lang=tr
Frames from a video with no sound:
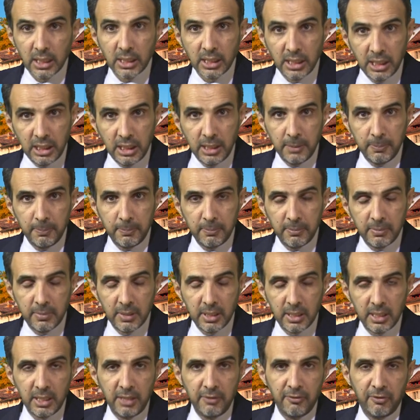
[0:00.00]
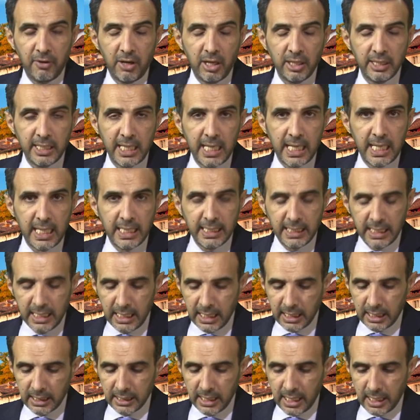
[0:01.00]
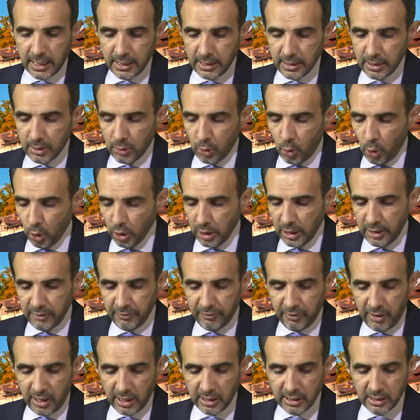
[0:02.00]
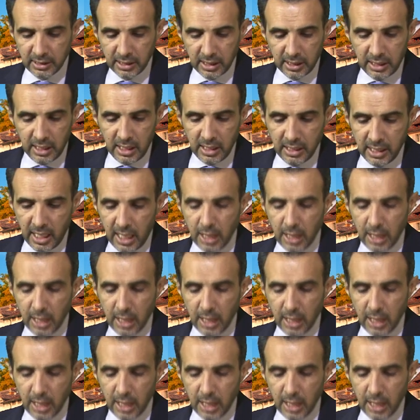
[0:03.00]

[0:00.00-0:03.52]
gidip ifade edene kadar olayın farkında değil.